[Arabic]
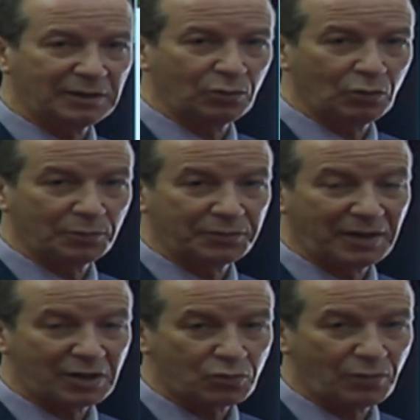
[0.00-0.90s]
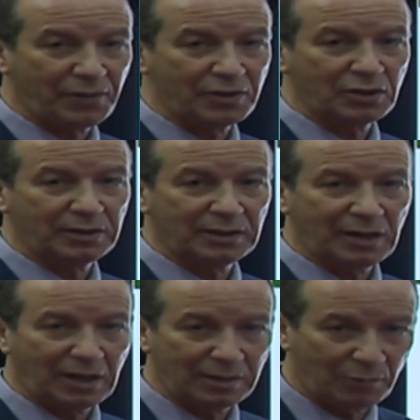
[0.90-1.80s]
تمثلت أمس
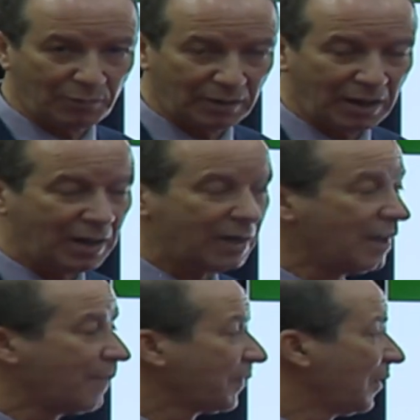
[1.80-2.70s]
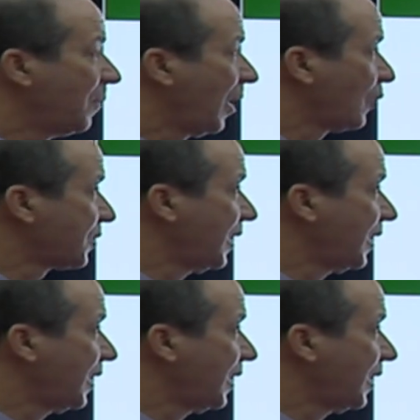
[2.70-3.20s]
للشفاء كما سجلت أمس